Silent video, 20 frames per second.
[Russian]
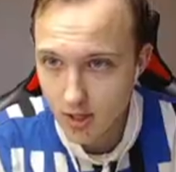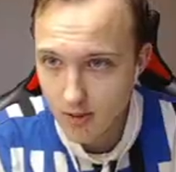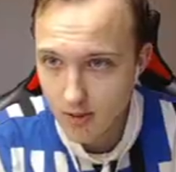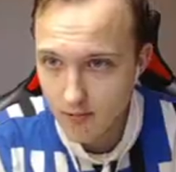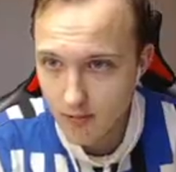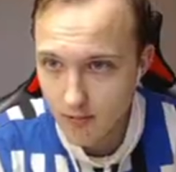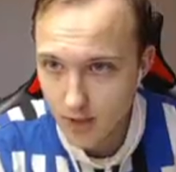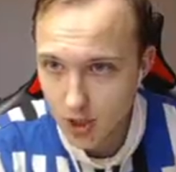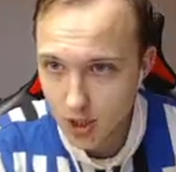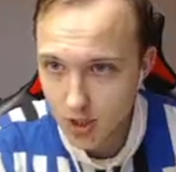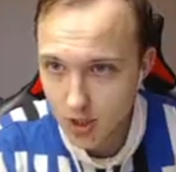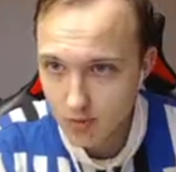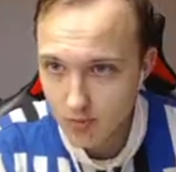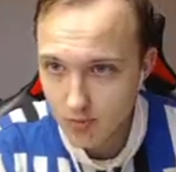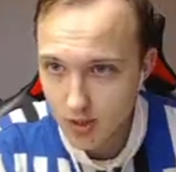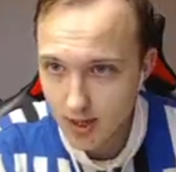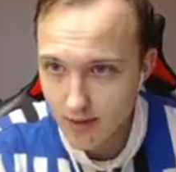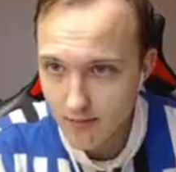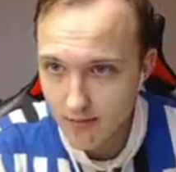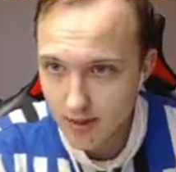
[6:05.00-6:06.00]
почти
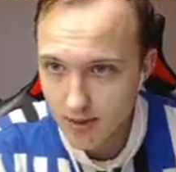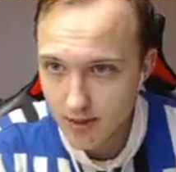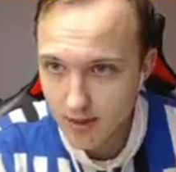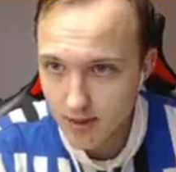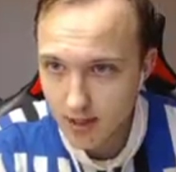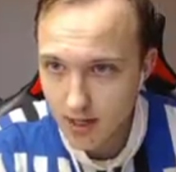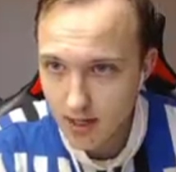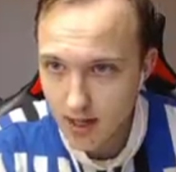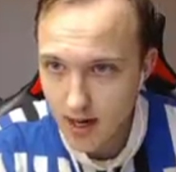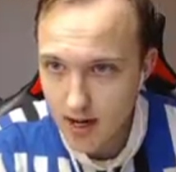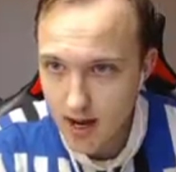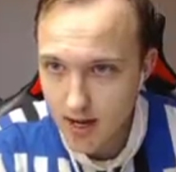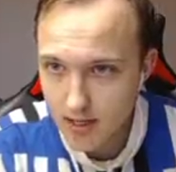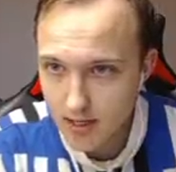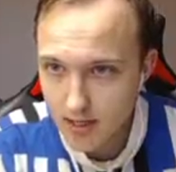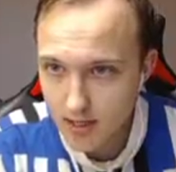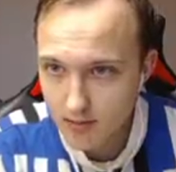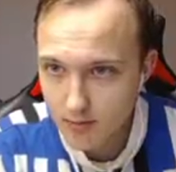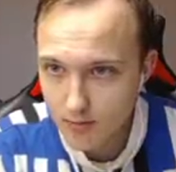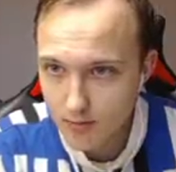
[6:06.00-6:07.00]
половины
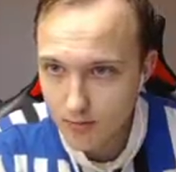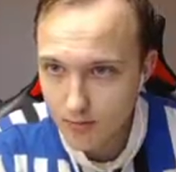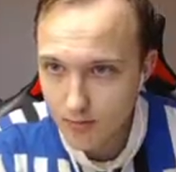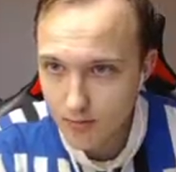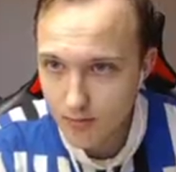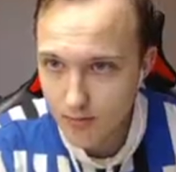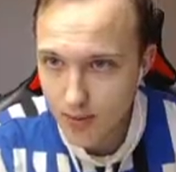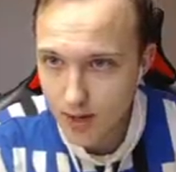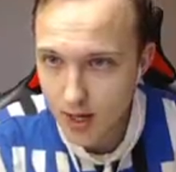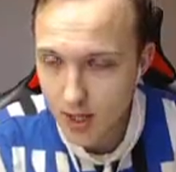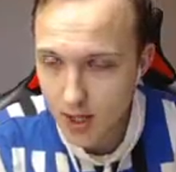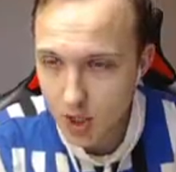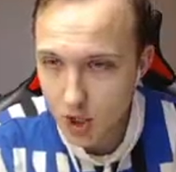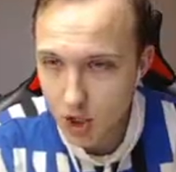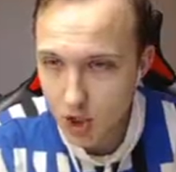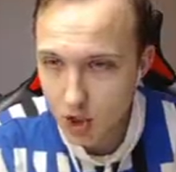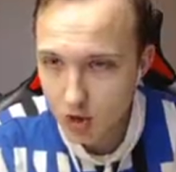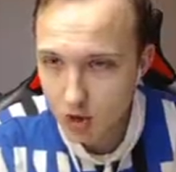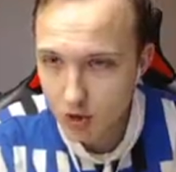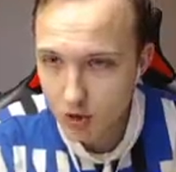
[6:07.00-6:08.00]
карты
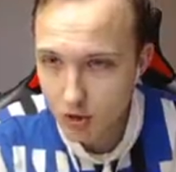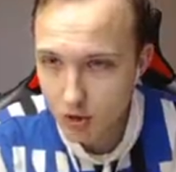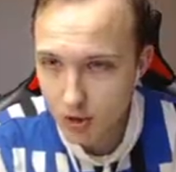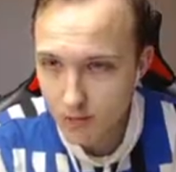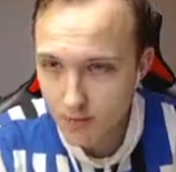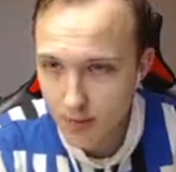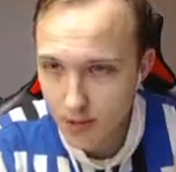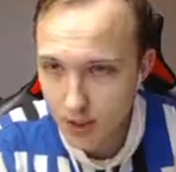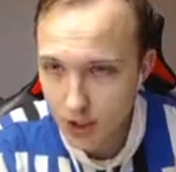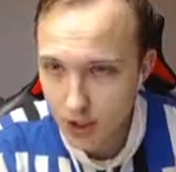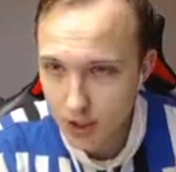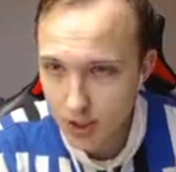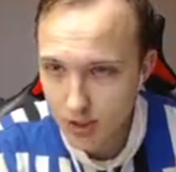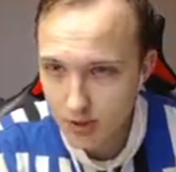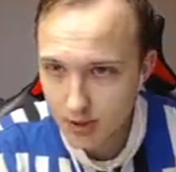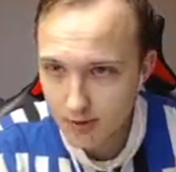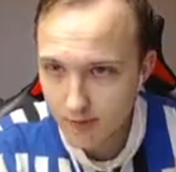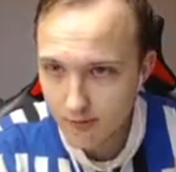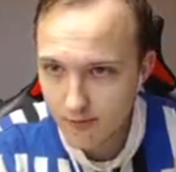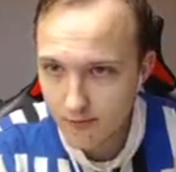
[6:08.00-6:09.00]
прошло, почти Там
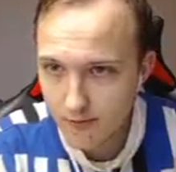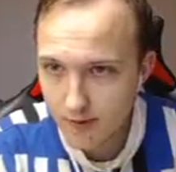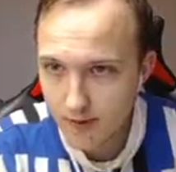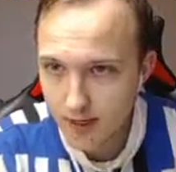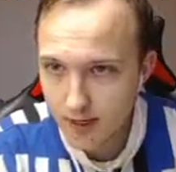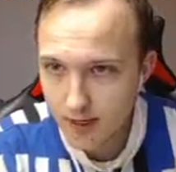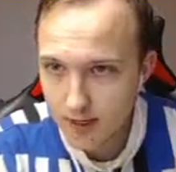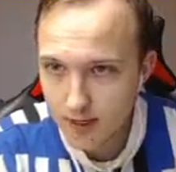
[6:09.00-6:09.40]
две с